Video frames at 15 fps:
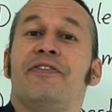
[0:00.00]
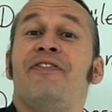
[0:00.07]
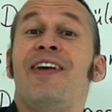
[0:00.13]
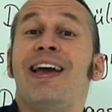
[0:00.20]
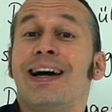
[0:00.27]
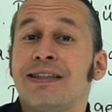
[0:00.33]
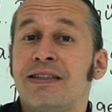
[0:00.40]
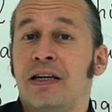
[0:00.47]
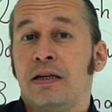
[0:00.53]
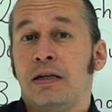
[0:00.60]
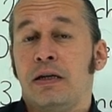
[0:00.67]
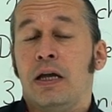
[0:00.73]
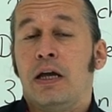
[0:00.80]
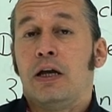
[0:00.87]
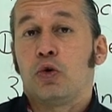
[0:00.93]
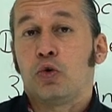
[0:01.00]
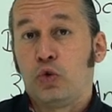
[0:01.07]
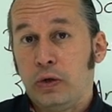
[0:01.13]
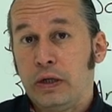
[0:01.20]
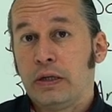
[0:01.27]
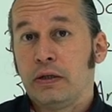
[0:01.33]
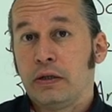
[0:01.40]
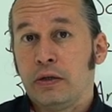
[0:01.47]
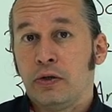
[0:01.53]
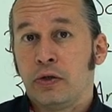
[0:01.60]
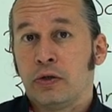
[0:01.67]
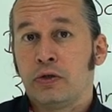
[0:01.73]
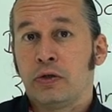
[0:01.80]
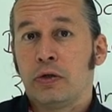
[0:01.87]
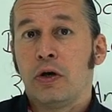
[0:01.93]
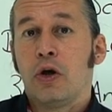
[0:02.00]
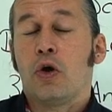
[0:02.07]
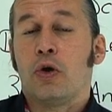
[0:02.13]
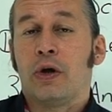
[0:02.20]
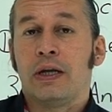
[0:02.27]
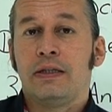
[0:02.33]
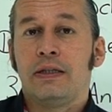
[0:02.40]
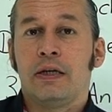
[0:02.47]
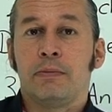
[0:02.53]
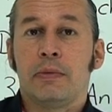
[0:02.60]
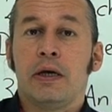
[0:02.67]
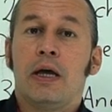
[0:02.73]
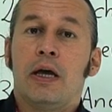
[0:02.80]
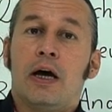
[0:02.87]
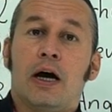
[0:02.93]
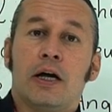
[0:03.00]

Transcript: Werden kullanılıyordu. Öyle değil mi?